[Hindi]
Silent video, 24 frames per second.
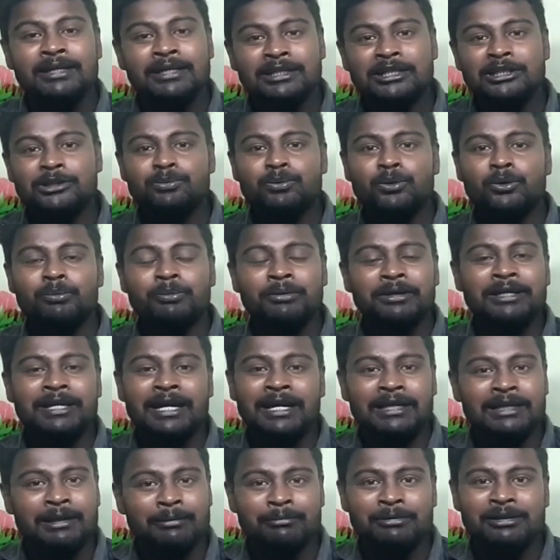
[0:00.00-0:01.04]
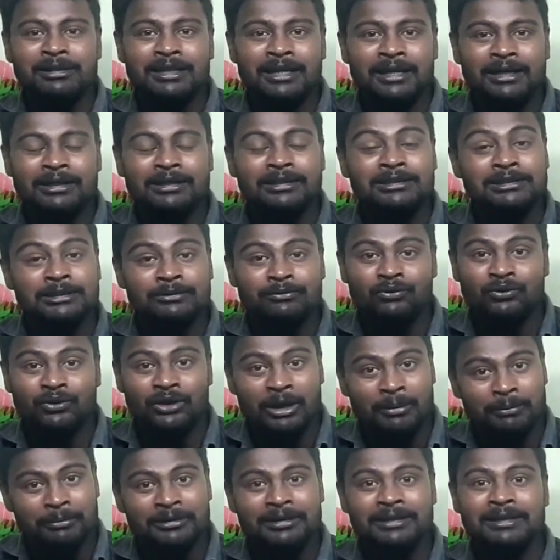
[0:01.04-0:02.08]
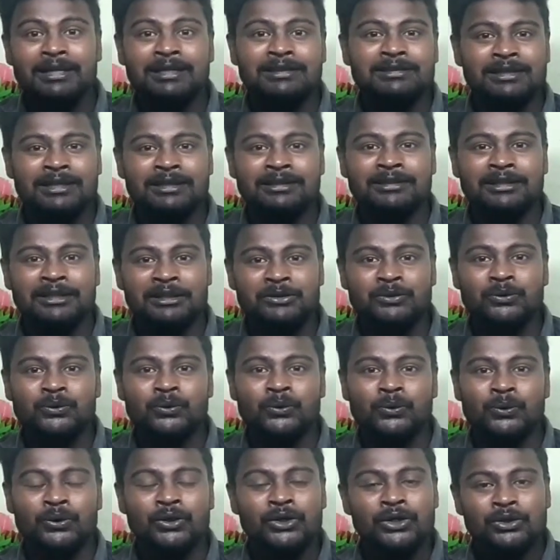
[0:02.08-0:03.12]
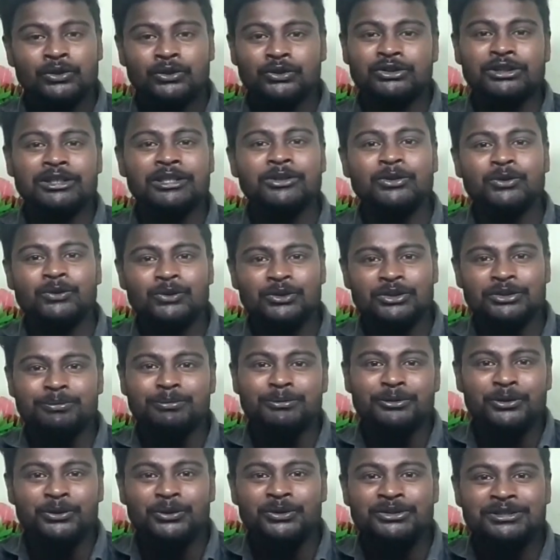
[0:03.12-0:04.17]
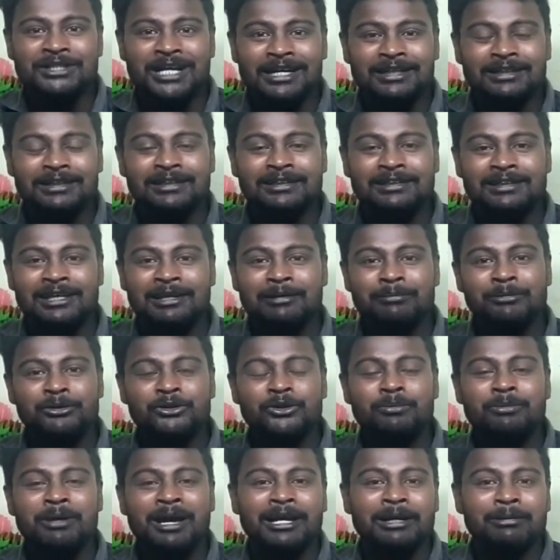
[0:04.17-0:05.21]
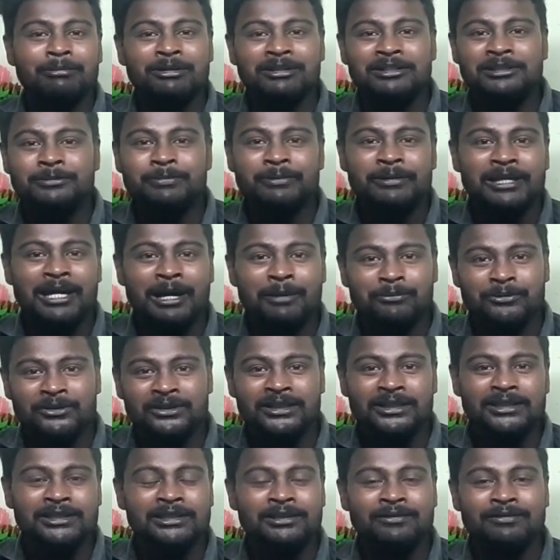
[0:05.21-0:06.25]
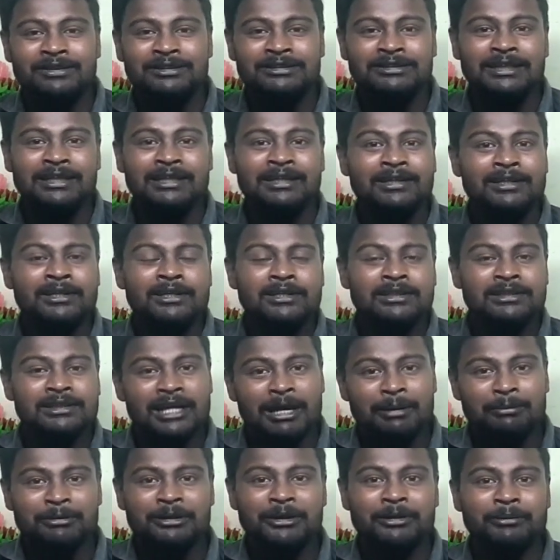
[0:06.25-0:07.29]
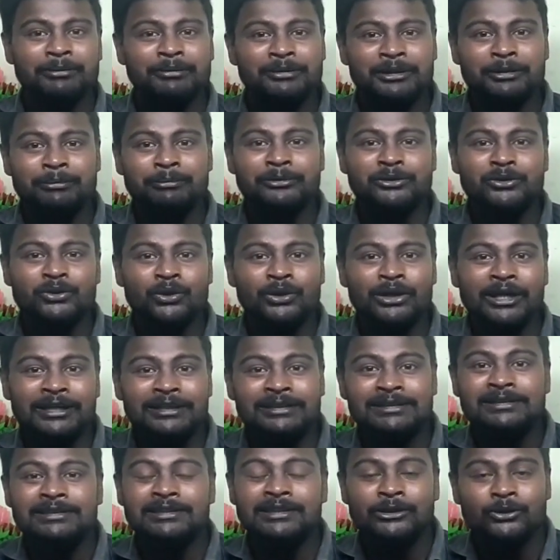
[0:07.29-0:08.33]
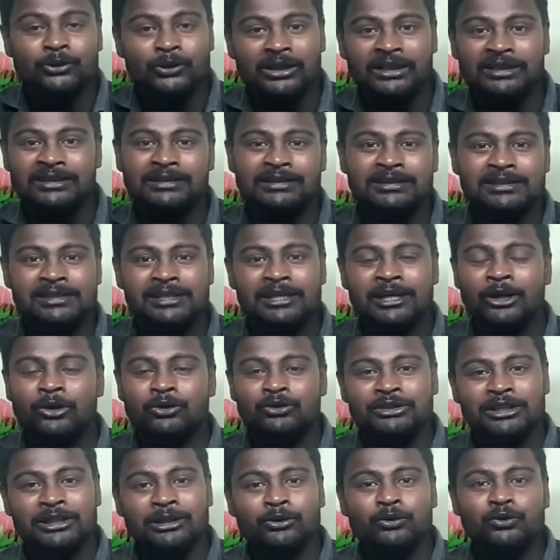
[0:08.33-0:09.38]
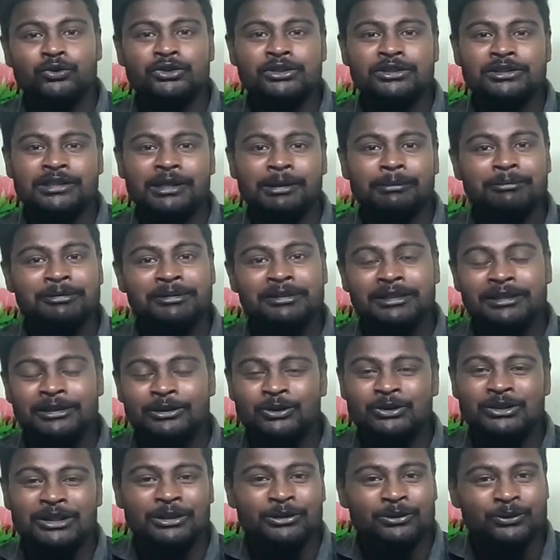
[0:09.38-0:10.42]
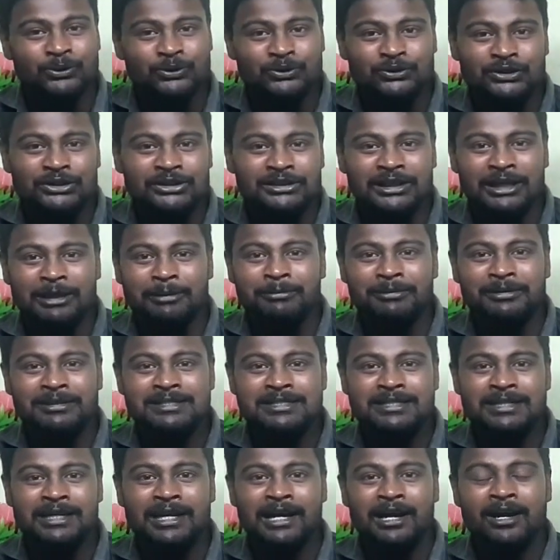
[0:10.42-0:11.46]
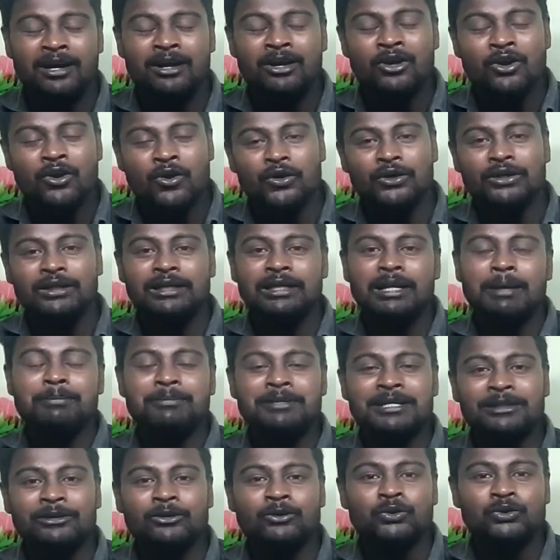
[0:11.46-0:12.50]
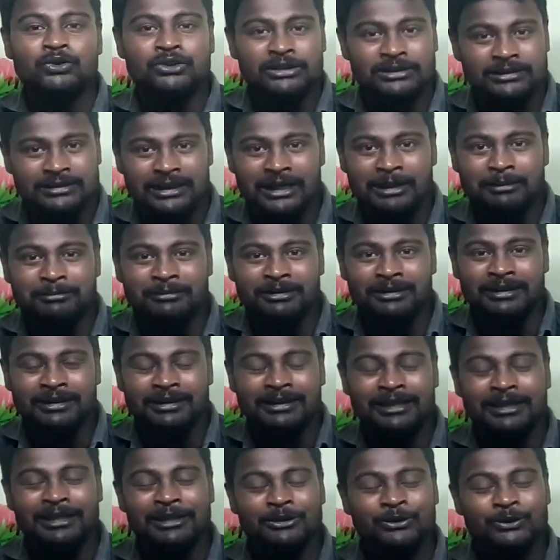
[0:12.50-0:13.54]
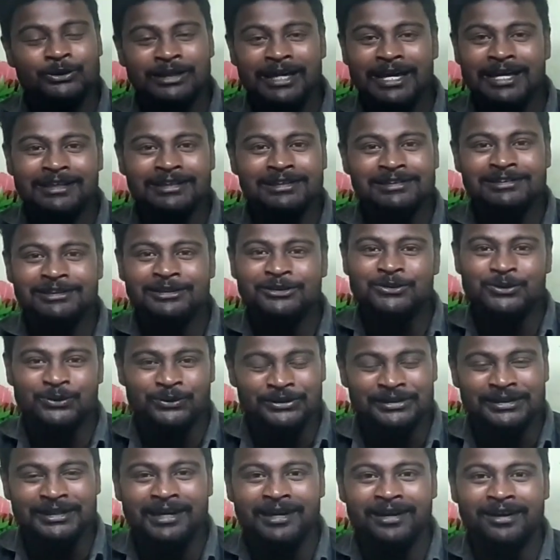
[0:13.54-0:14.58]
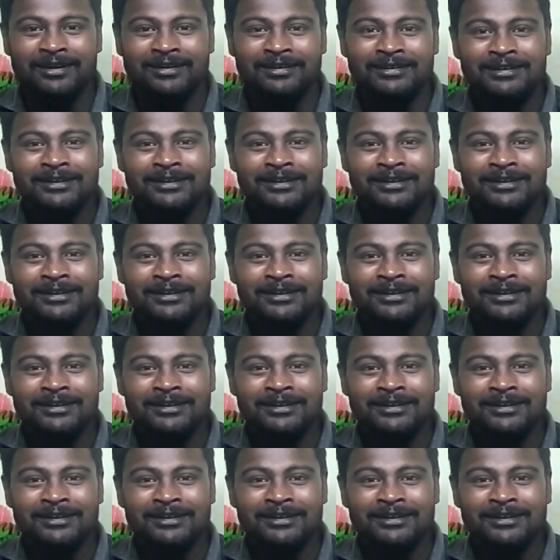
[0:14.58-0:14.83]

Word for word: कि इस फ़ोन में क्या क्या मिलता है अगर ये फ़ोन आप लेना चाहते हैं तो तो चलिए दोस्तों इस वीडियो को स्टार्ट करते हैं वीडियो में आगे बढ़ने से पहले आपसे यही रिक्वेस्ट है कि आपने अभी तक वीडियो को लाइक नहीं किया तो लाइक कर दीजिएगा और चैनल को सब्सक्राइब नहीं किया तो चैनल को सब्सक्राइब कर लीजिएगा और अगर आप चैनल को सब्सक्राइब कर रखे हैं तो तह दिल से शुक्रिया